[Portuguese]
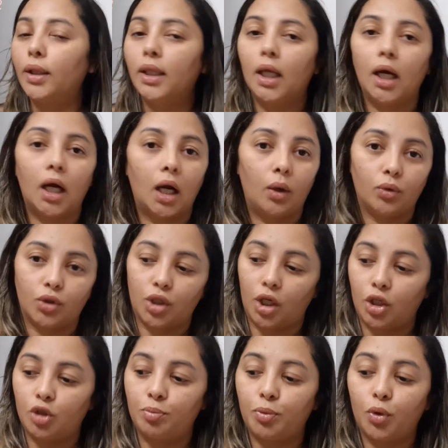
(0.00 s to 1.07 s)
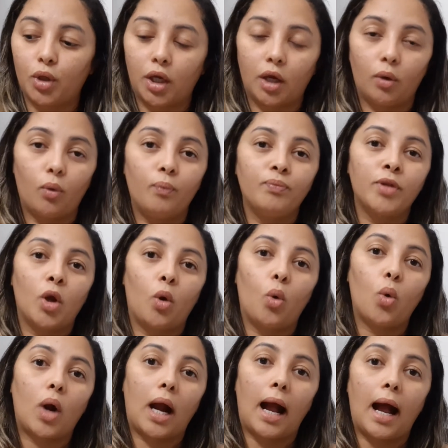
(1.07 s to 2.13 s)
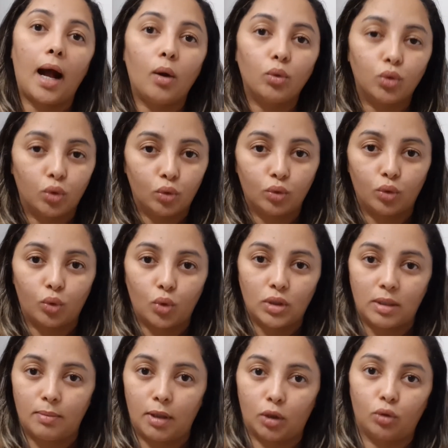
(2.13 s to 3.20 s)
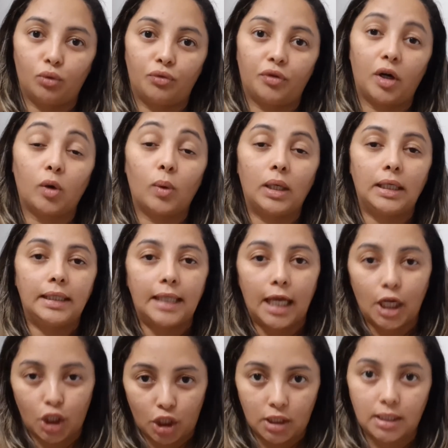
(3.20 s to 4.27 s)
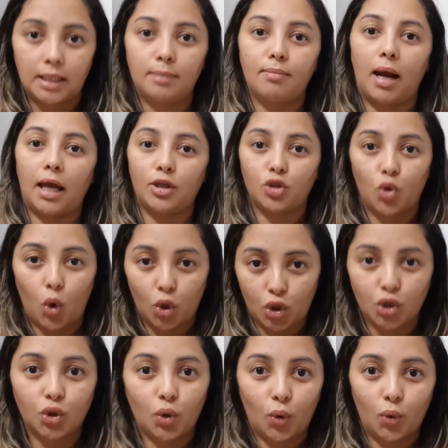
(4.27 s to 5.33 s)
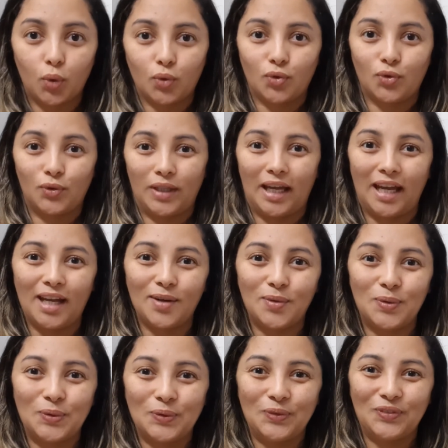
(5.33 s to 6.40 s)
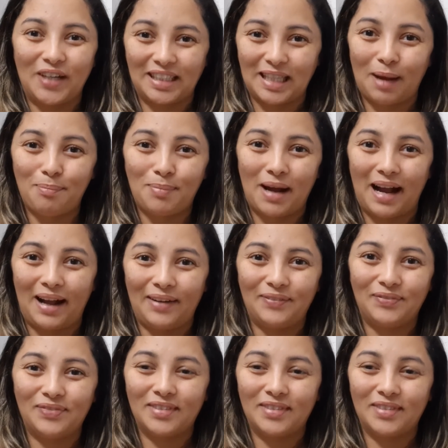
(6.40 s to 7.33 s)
Não, gente, porque o, o caldo do cozimento do frango, ele deixa assim mais gostoso, né? O vatapá.